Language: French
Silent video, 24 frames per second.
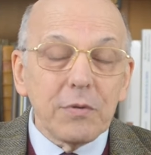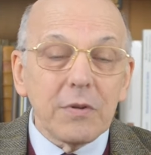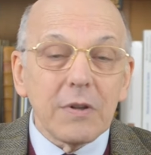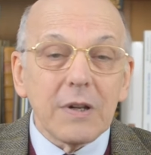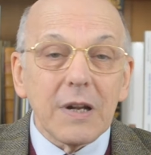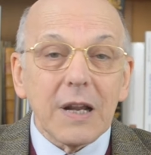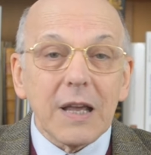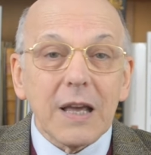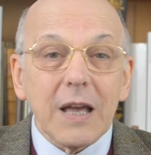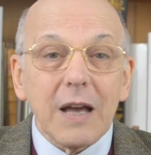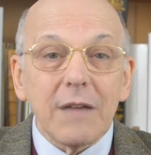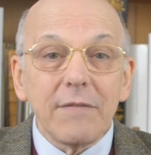de
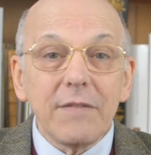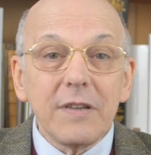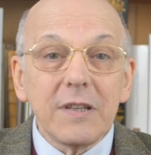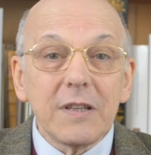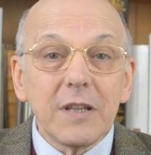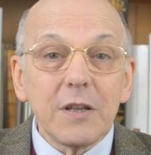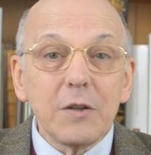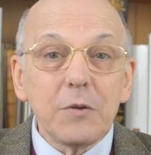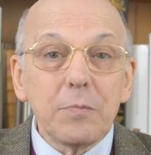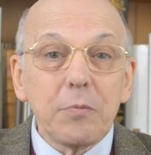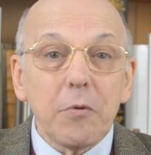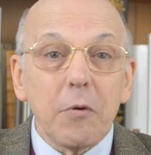la gravité
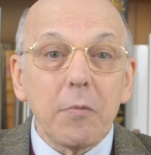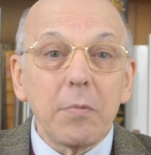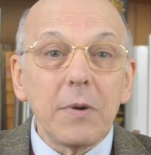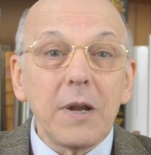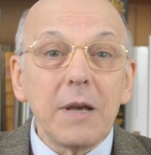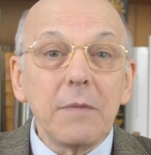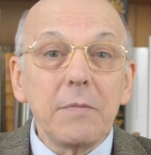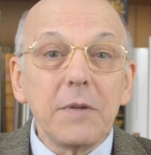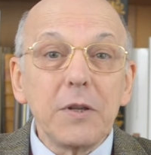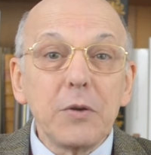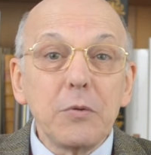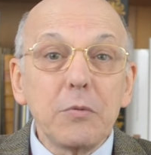du
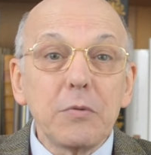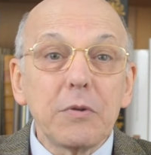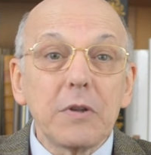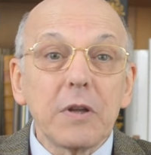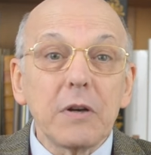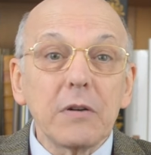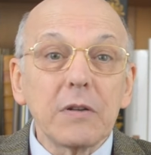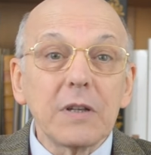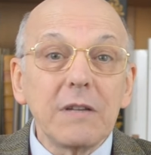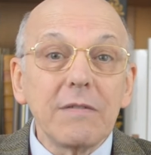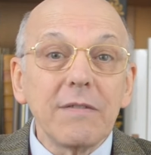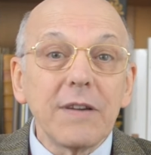problème et du
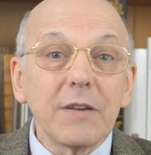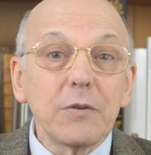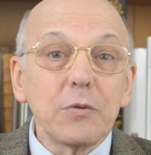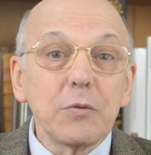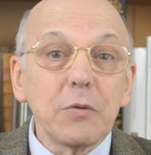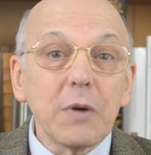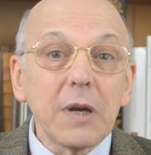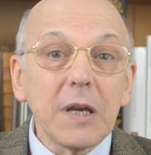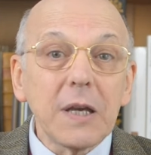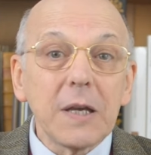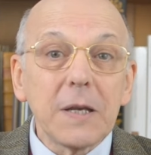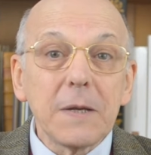temps qu'il va
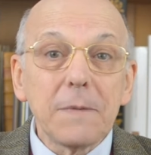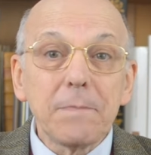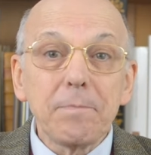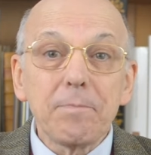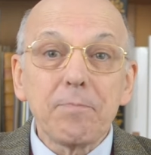durer.